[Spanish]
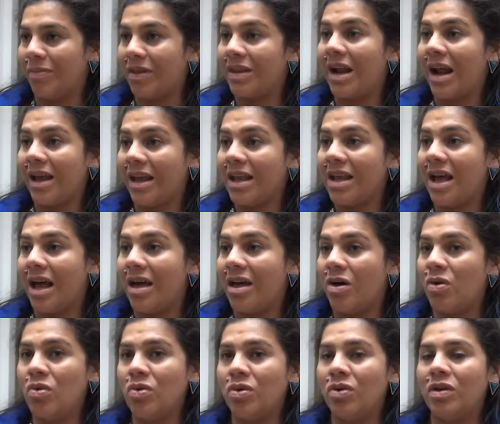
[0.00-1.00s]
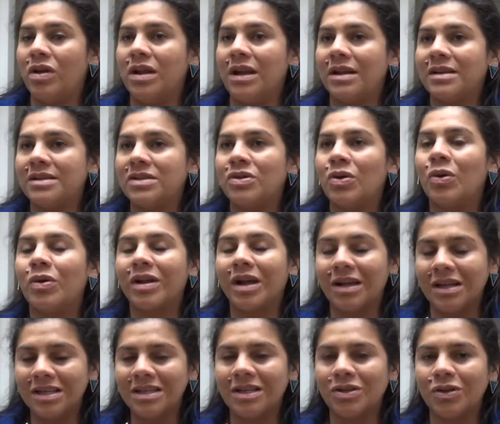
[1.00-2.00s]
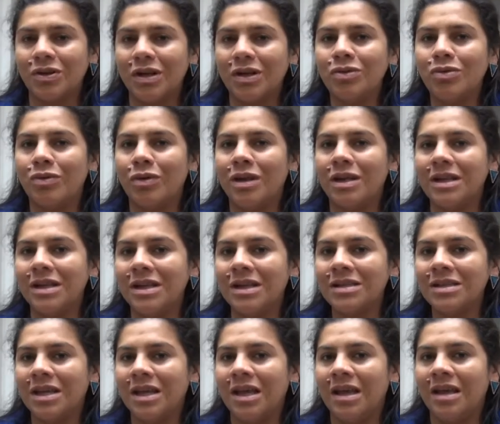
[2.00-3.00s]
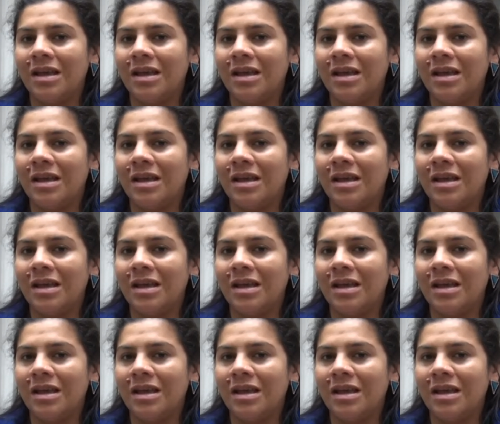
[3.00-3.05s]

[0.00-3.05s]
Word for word: traen cada una de las organizaciones juveniles,